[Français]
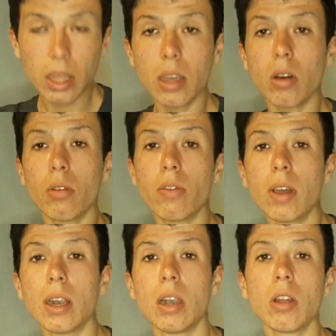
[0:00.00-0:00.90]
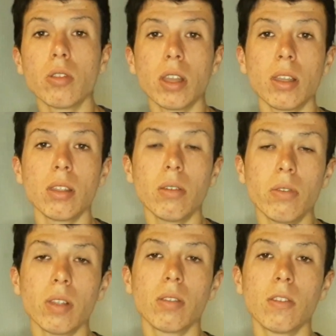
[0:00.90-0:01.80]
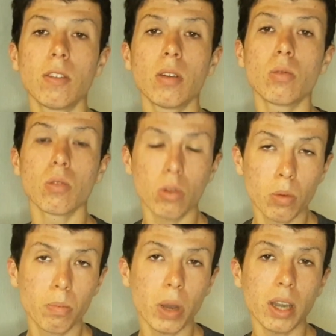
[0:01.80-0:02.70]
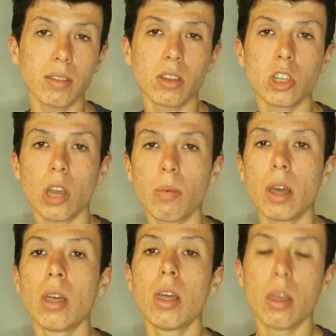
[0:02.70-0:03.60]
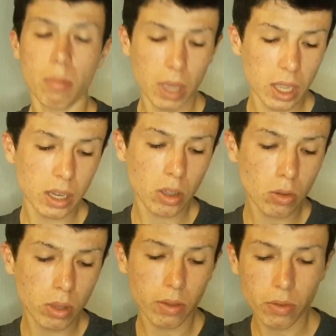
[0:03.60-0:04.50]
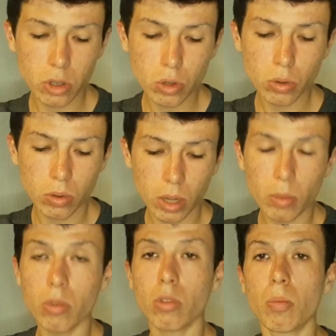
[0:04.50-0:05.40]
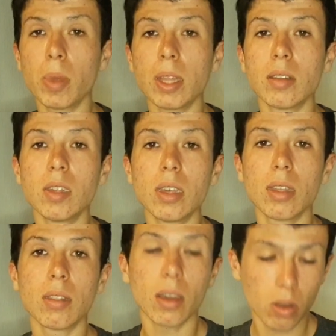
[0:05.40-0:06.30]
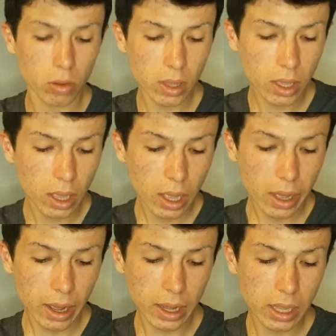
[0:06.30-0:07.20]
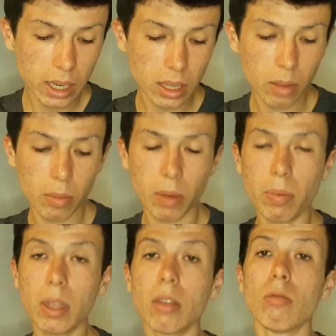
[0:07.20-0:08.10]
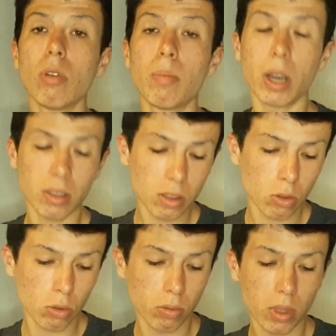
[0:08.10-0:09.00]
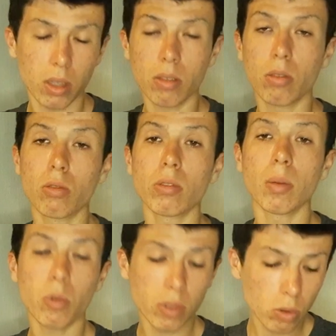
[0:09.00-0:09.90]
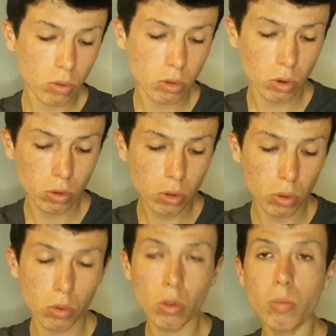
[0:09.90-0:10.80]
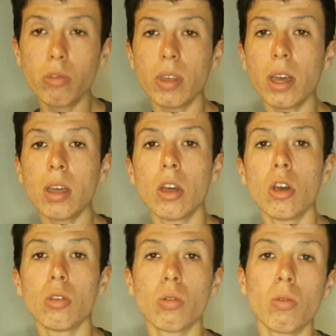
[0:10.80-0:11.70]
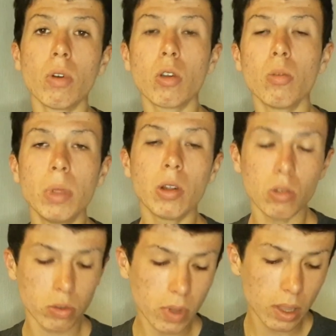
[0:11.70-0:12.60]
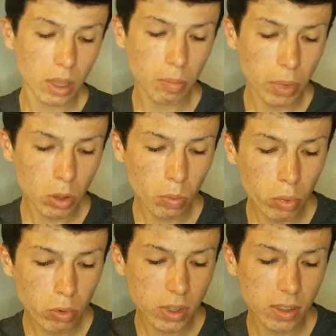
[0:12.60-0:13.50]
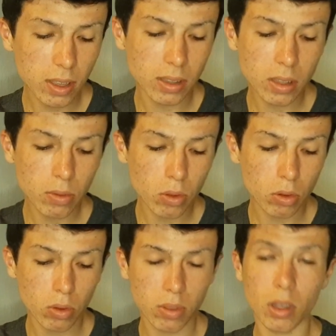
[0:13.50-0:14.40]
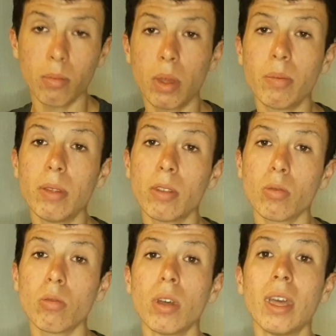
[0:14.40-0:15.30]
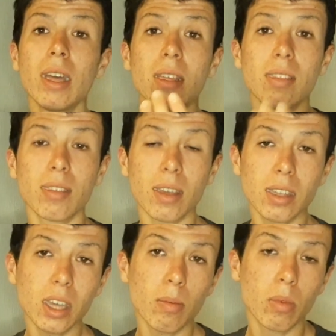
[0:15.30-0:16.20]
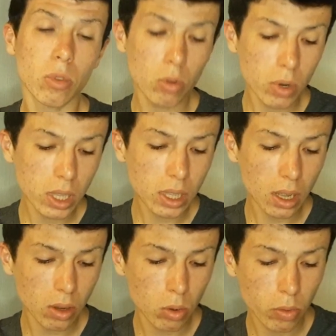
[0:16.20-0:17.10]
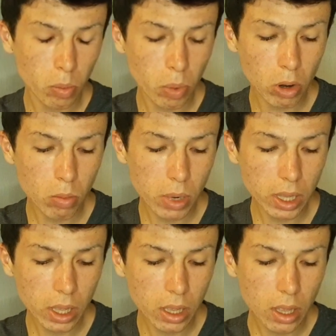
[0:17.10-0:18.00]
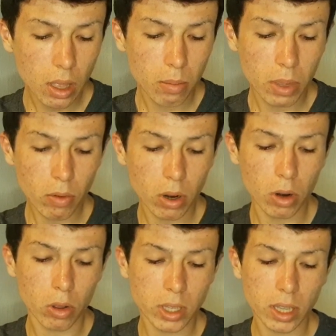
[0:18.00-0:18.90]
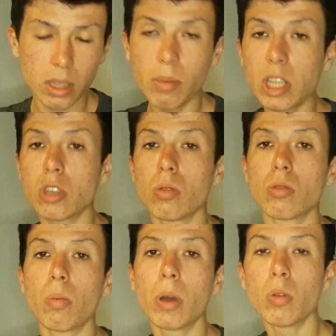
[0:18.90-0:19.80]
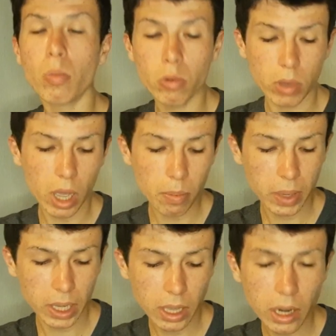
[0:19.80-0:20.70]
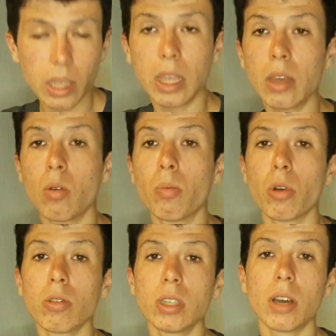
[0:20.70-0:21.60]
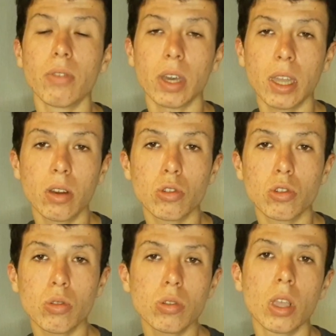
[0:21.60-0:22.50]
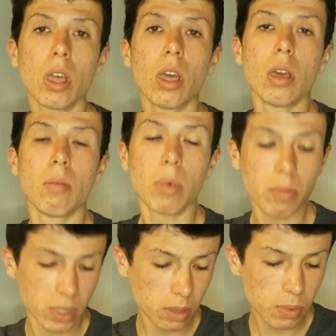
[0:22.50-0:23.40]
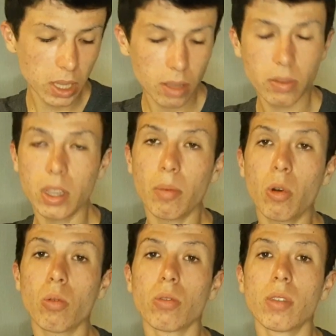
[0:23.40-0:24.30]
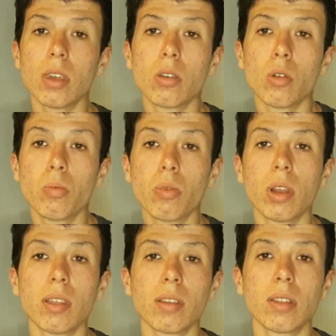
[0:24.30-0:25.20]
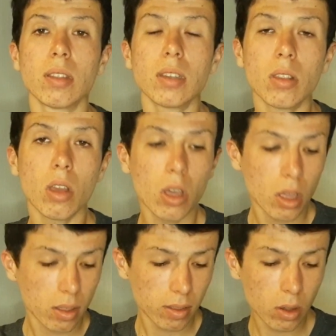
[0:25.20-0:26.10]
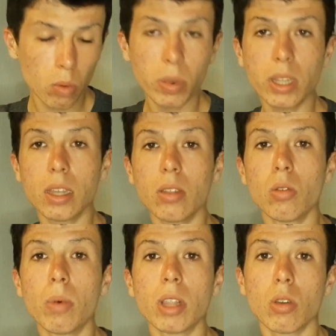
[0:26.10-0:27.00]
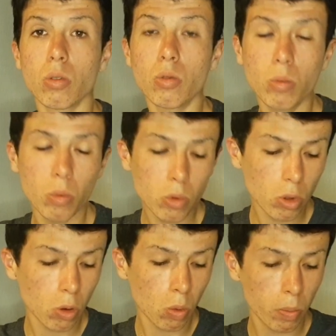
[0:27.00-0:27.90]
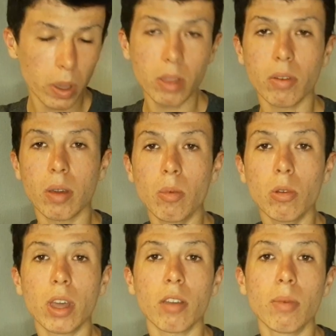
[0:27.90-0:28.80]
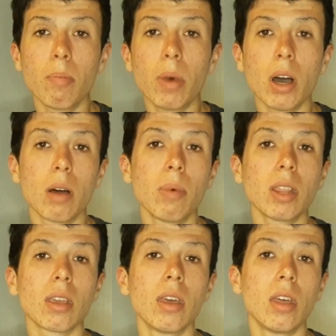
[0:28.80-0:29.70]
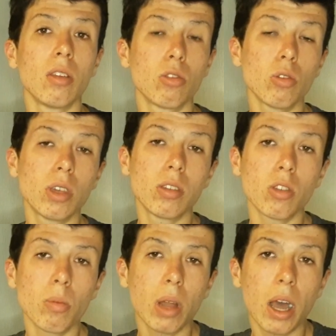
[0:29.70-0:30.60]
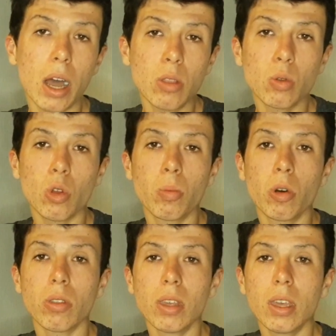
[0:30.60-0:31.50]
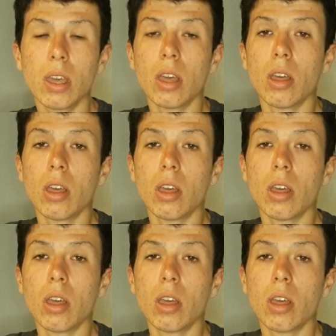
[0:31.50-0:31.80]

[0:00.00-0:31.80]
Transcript: Et enfin, leur dernière défaite, c'était contre le Paris Saint-Germain, mais il y a eu des faits de jeu, notamment ce penalty qui a été accordé à Kylian Mbappé, où les Parisiens se sont, se sont apposés donc sur le score de 2 buts à 1. Donc on voit que le bilan angevin n'est pas non plus si satisfaisant que ça, même s'ils sont 5e de Ligue 1, il ne faut pas l'oublier. Mais voilà, leurs derniers matchs ne sont pas non plus impériaux et on peut réussir à faire quelque chose, même si bien évidemment on sait que pour les Saint-Etienne, c'est compliqué de battre tout le monde. On peine vraiment, on n'arrive même pas à battre ceux qui semblent à notre portée.